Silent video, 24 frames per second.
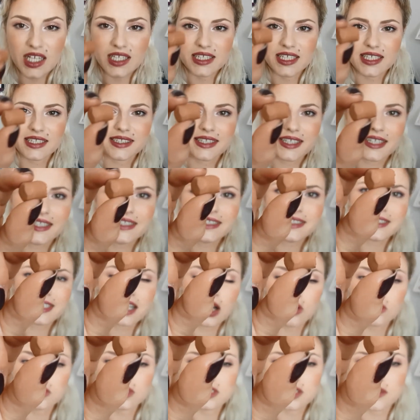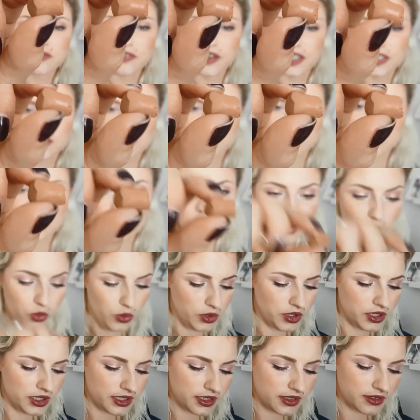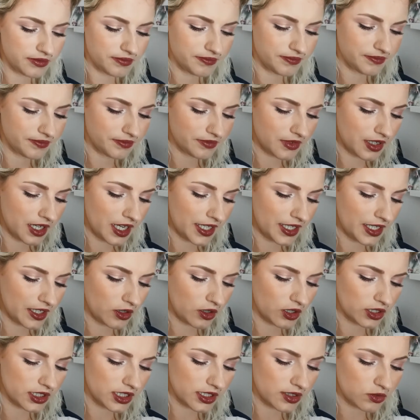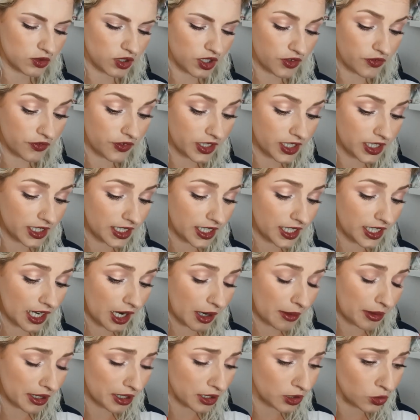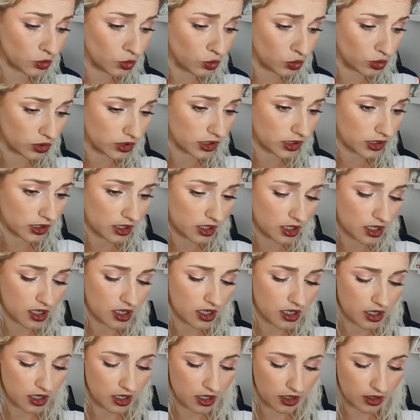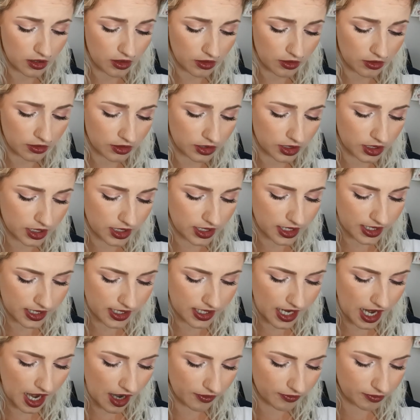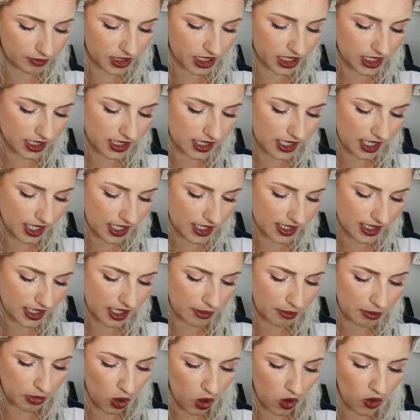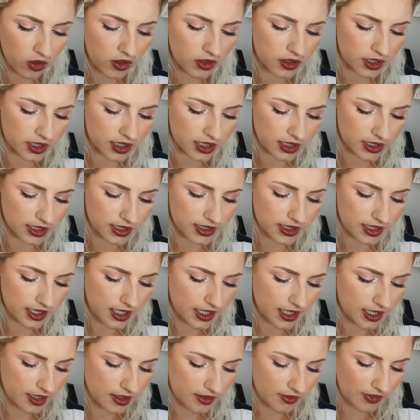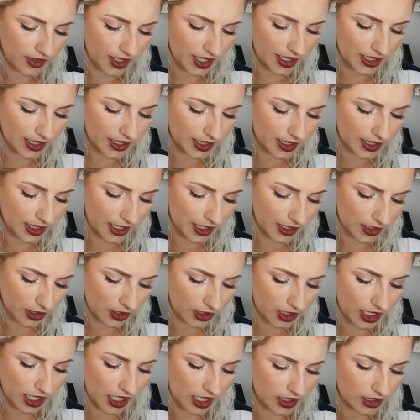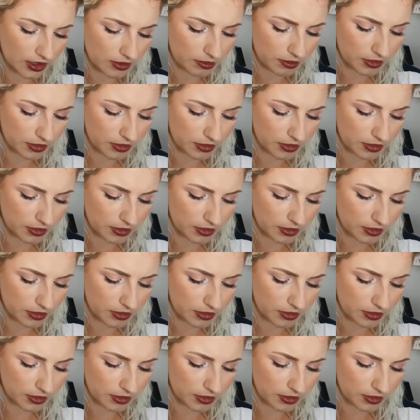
Das ist aus der Fassung gelöst, leider Gottes, und ich finde den aber gut. Und das nervt mich, dass er jetzt gebrochen ist, weil ich den doch gerne